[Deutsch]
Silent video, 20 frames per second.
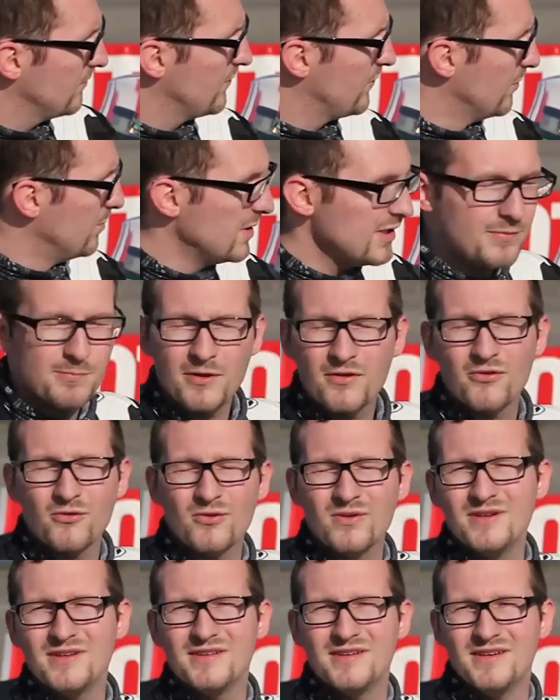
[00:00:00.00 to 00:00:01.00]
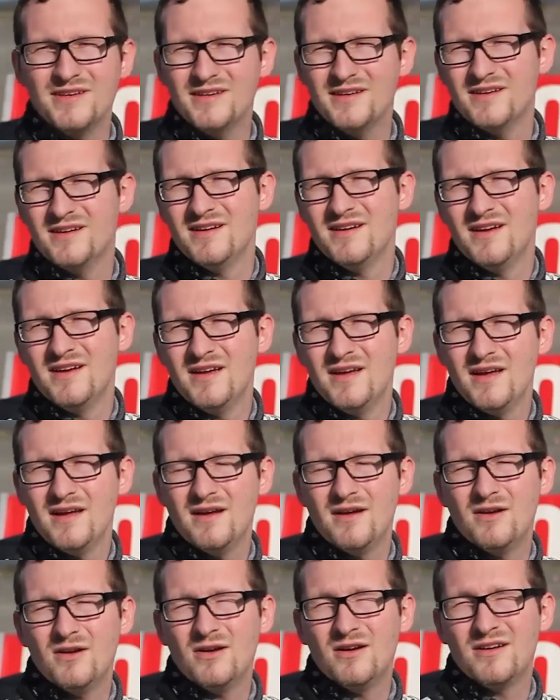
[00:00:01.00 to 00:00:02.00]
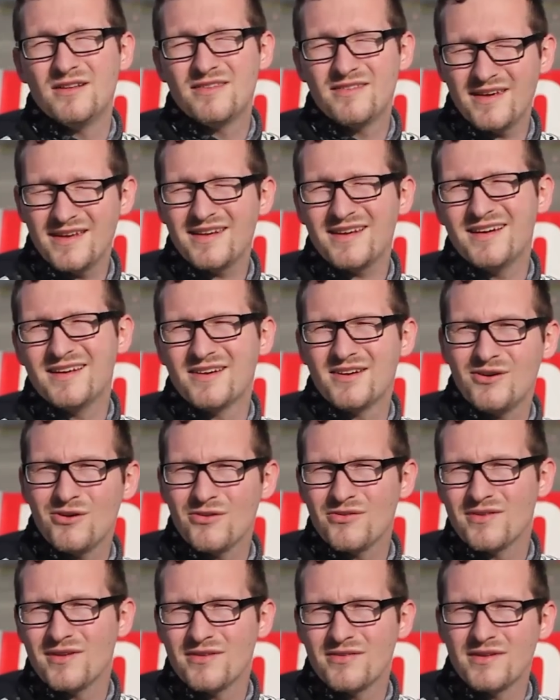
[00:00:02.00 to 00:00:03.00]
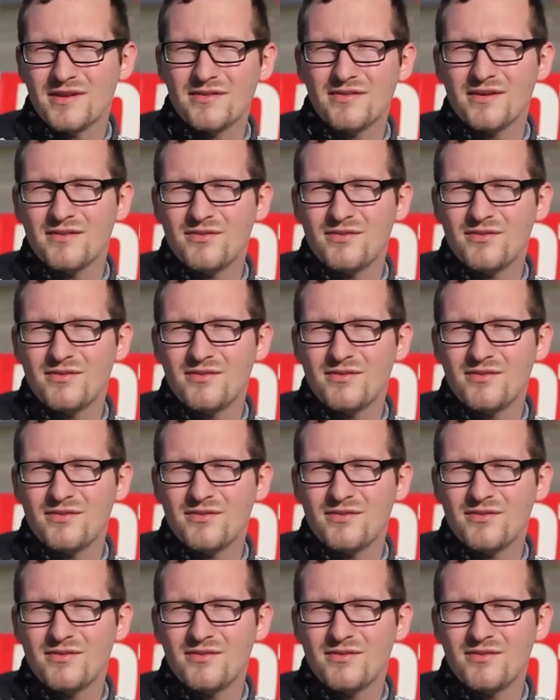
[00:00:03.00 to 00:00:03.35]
für mich persönlich die äh, Z1000 SX der